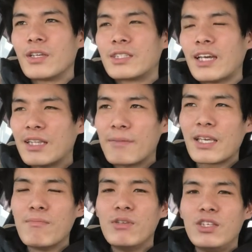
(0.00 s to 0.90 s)
埼玉
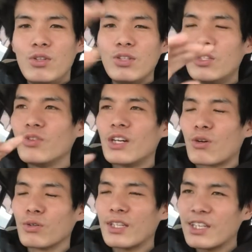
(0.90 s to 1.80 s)
県民一人一人が
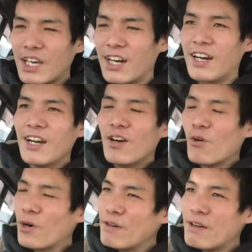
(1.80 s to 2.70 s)
越さなきゃ
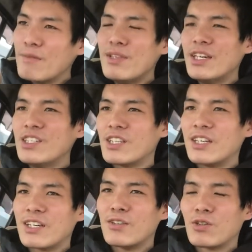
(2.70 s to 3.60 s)
俺は意味ないんじゃな
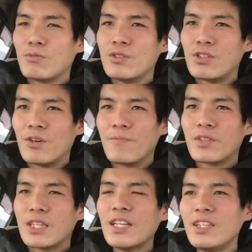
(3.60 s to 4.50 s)
いかなと思うんですよ
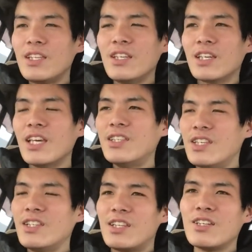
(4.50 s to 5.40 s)
単に県
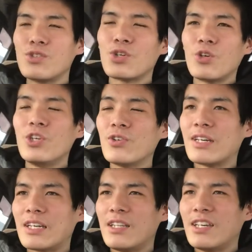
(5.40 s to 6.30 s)
全体の消費量
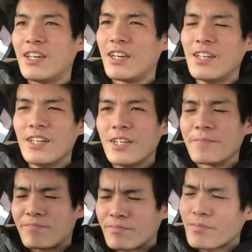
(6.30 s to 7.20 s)
だけで
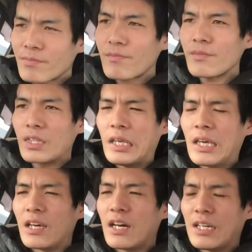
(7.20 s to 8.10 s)

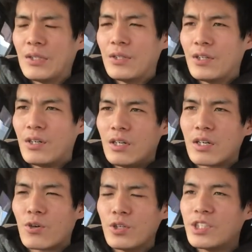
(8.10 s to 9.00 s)
ねあ
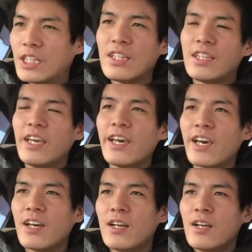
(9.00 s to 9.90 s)
のー、越したっ
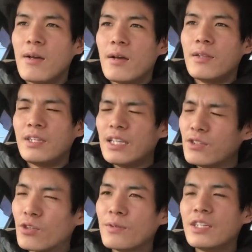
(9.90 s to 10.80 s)
て
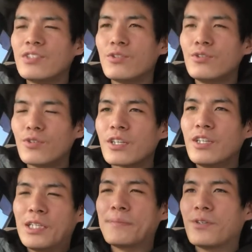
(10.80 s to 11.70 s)
何ともないんですようどん
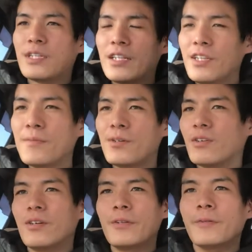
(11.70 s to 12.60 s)
県でも何でもう
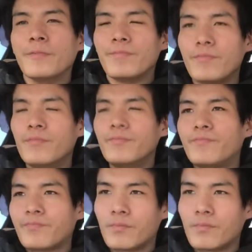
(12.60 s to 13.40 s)
ん